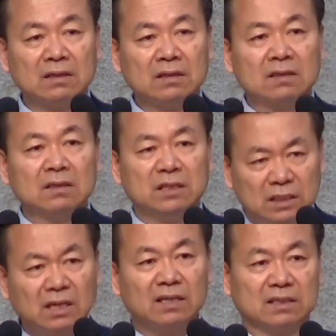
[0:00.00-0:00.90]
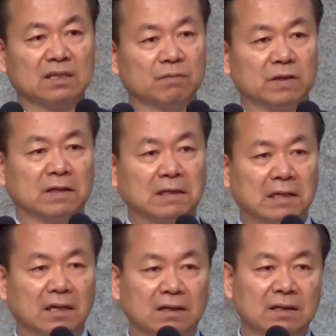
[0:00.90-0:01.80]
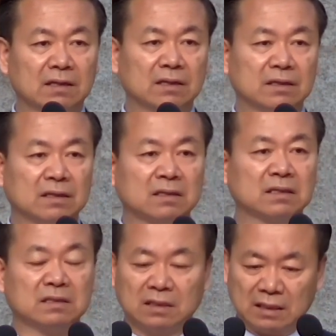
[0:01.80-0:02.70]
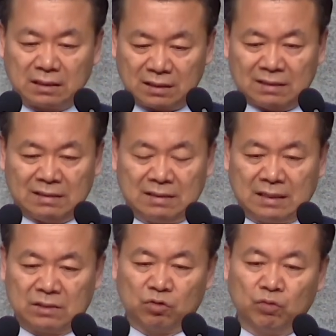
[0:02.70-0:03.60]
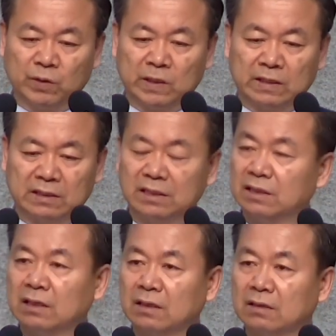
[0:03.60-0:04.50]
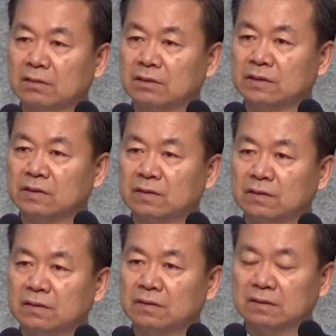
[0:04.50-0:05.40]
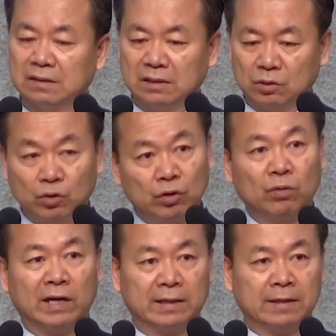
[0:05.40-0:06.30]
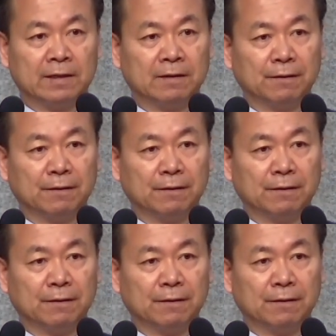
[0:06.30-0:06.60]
그 신학생입니까? 그 제가 가서 후배들한테 얘기한 게 그거예요. 교회로 가라.